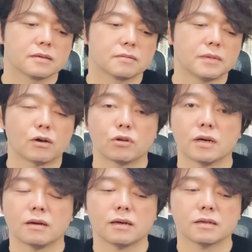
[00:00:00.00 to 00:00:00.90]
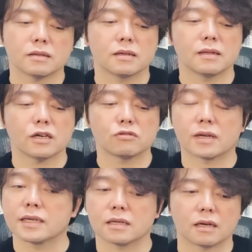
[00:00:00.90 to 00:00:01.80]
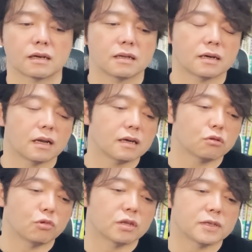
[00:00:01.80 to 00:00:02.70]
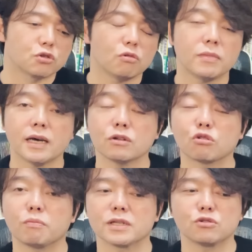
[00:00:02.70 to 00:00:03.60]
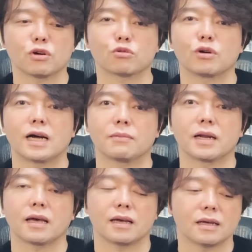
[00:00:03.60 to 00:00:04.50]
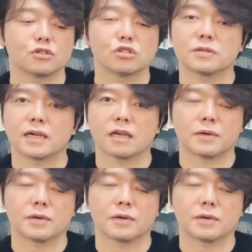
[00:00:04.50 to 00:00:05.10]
まあこれはあなくはないんじゃないかなと思ってます。よんまんえん突破するようなことがあればね、十分ありえ